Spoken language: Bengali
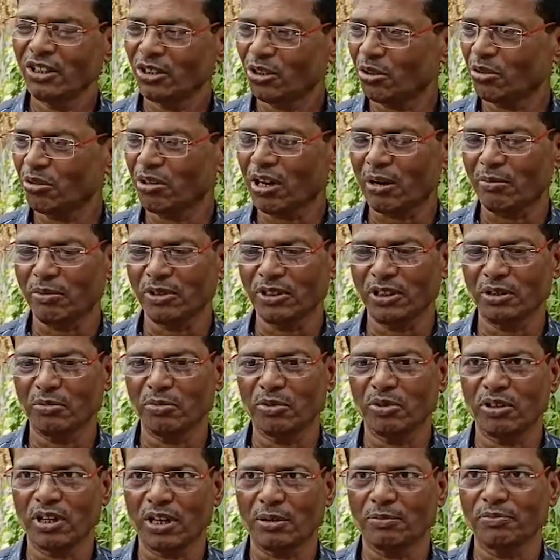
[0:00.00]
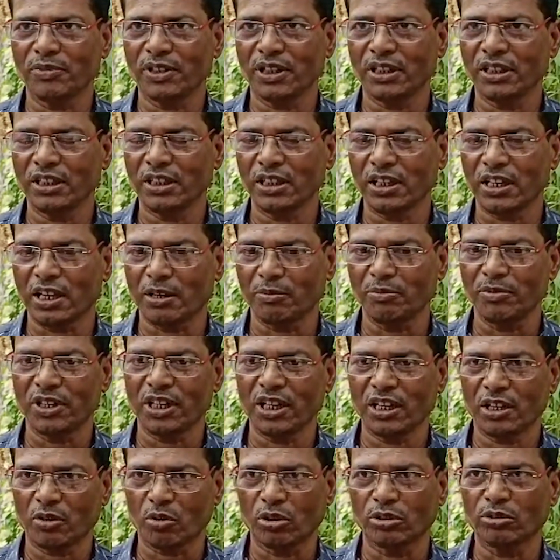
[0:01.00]
তখন আমাদের বললো আপনাদের
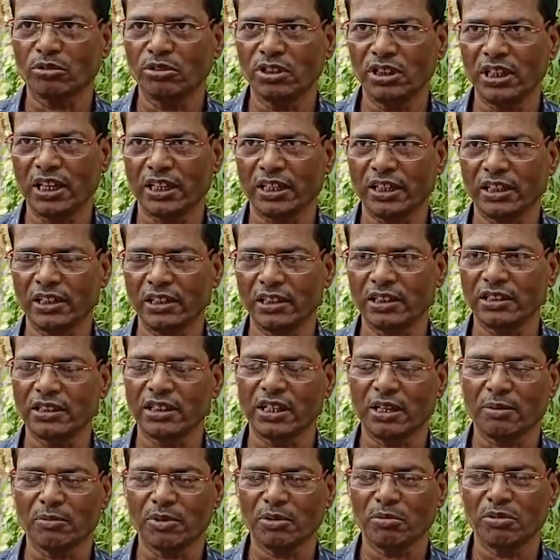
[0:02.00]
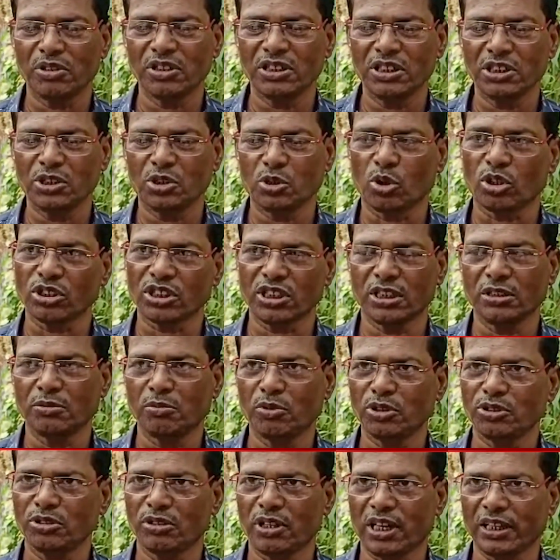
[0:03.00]
আপনারা কতদিন আগে কিনেছেন আমরা বলেছি ছ সাত
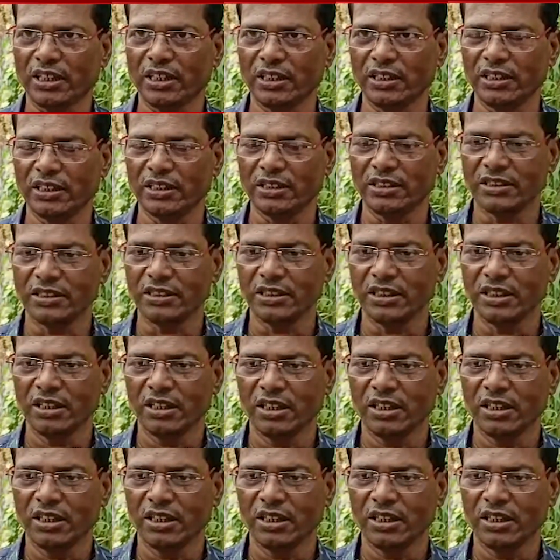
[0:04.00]
বছর আগে কিনেছি